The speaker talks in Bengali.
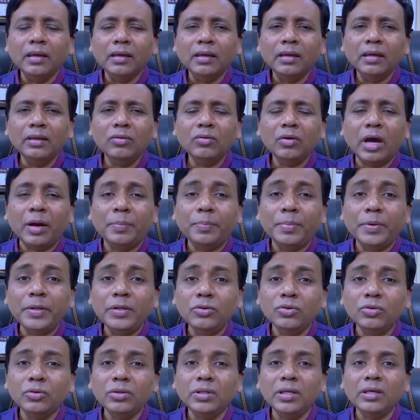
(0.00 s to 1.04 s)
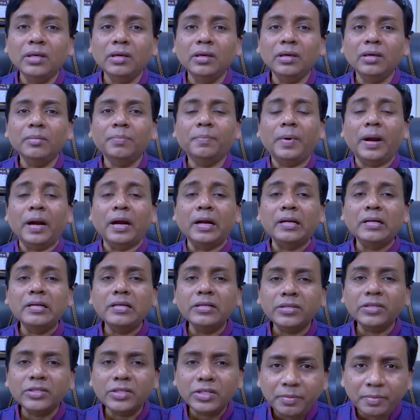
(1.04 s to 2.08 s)
কিন্তু আপনি যদি
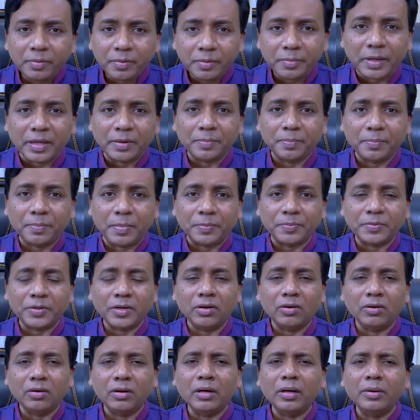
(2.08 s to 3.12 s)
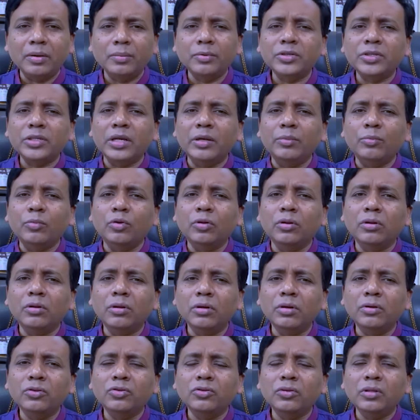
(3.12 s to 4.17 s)
পার্টনারশিপে ব্যবসা করেন এবং সেই
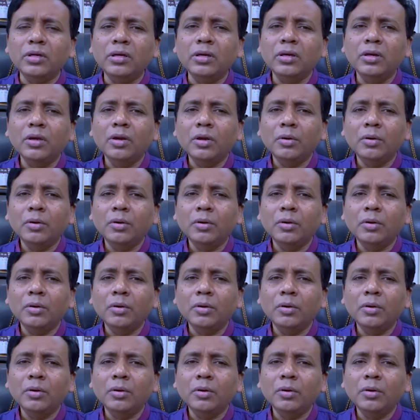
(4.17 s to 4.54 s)
মূলধন যদি